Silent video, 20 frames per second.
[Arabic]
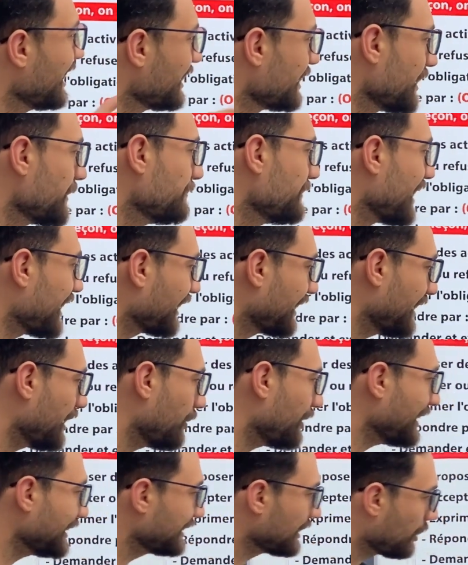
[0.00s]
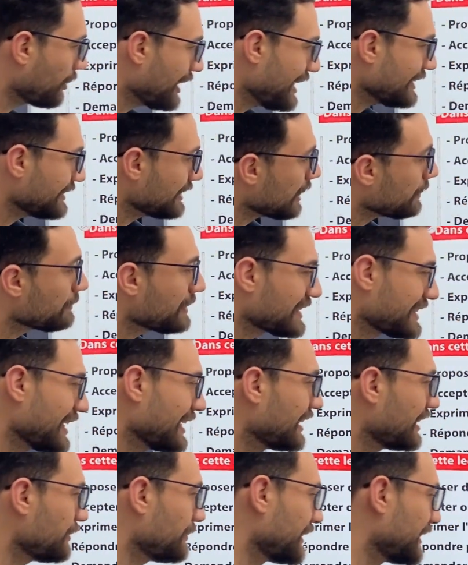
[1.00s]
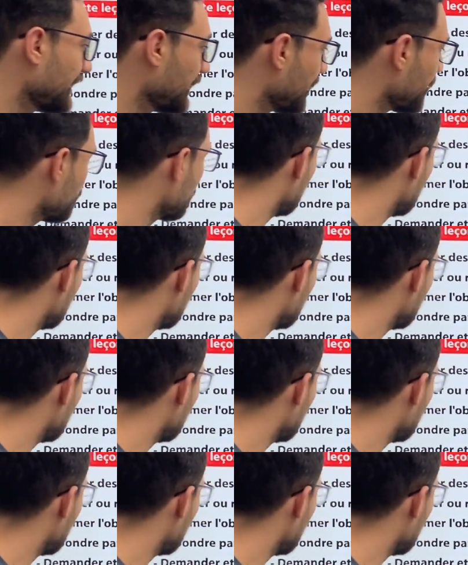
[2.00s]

نبدا كده واحده واحده بسجل ما تقلقش